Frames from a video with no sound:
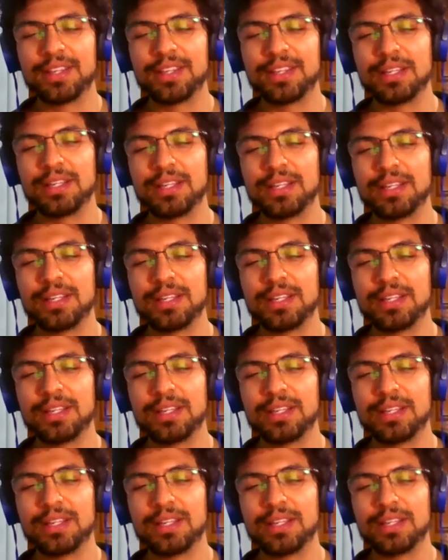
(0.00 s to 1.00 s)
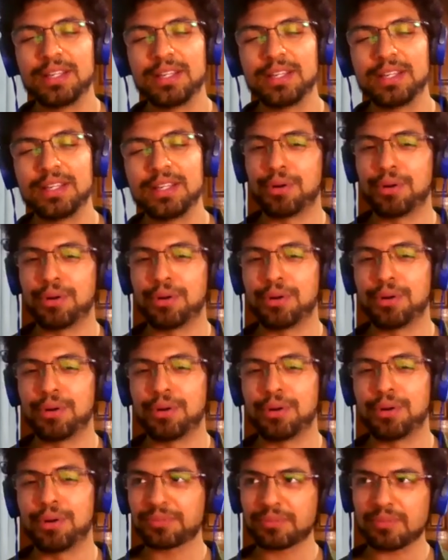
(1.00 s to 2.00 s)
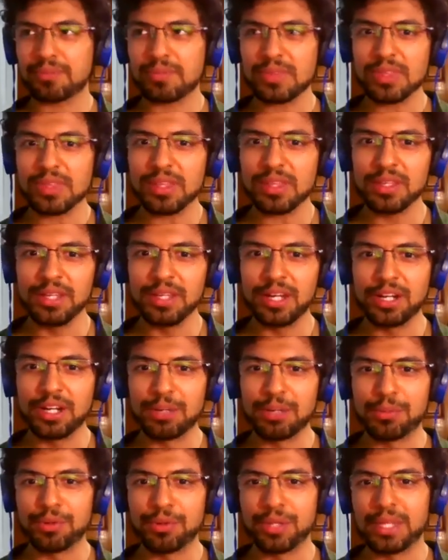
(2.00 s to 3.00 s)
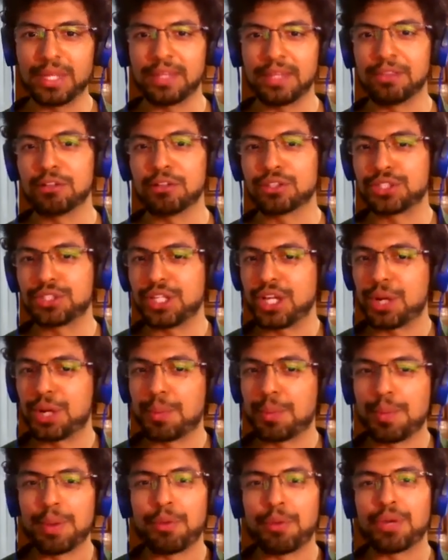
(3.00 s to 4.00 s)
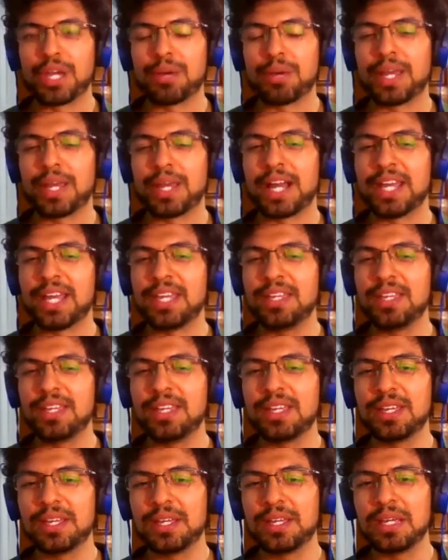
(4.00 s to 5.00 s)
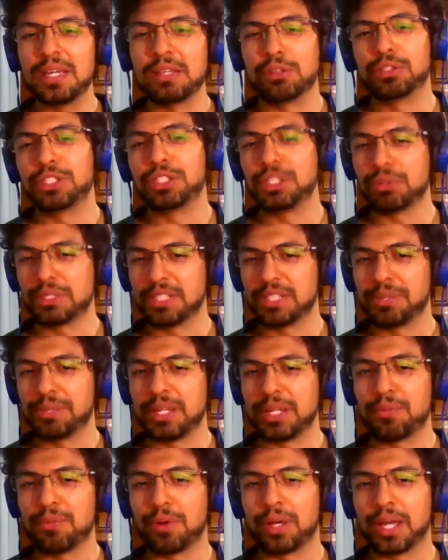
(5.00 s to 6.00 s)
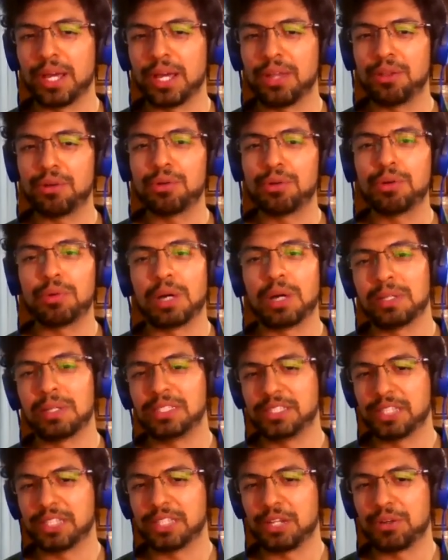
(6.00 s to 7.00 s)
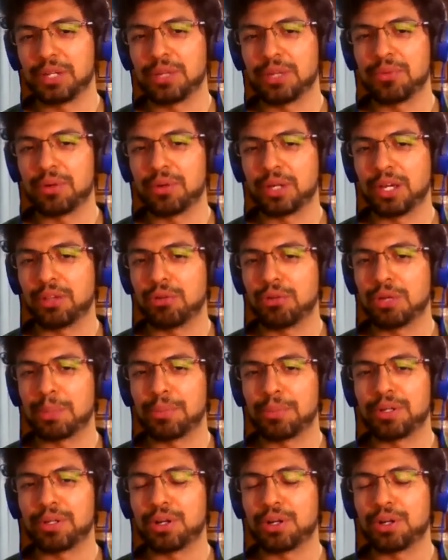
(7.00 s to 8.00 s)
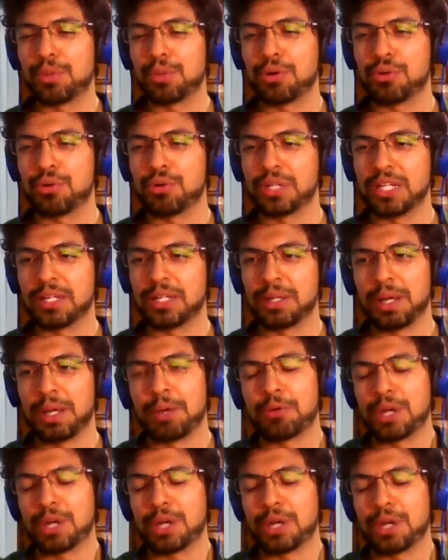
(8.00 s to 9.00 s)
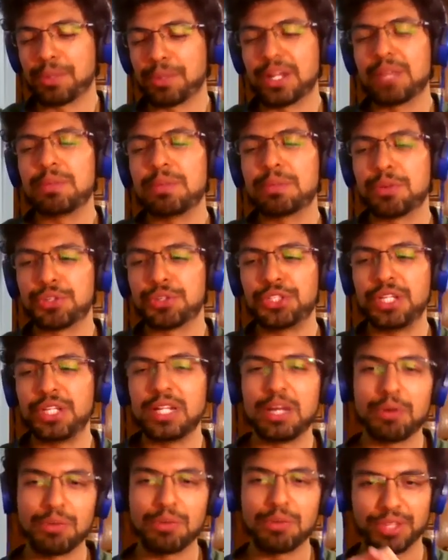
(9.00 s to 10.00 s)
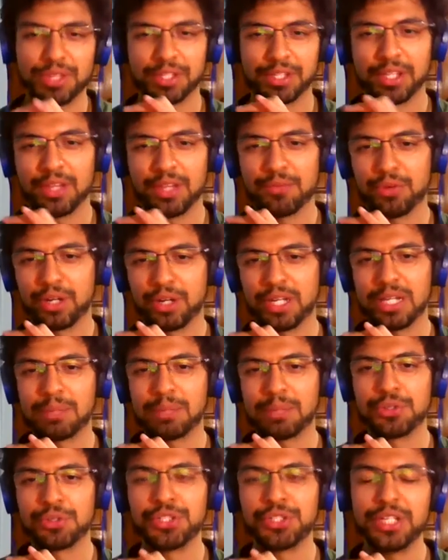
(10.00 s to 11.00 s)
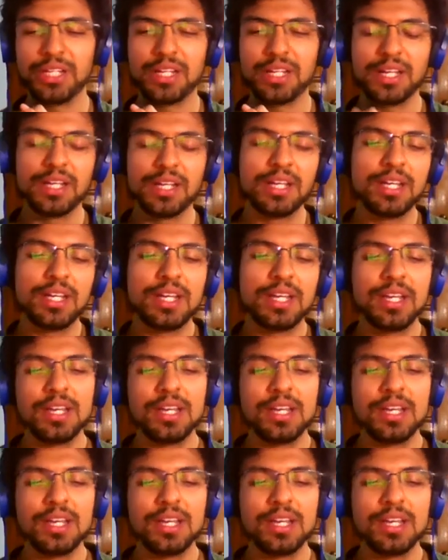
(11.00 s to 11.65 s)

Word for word: Pues a ver, esa la pongo. Era como de no sé cómo me voy a ver ahí, no sé si va a salir bien enfocado. A ver si salgo bien enfocado. Voy a poner como una. Ah, voy a poner ahí mi mochila voy a tratar de enfocar la mochila.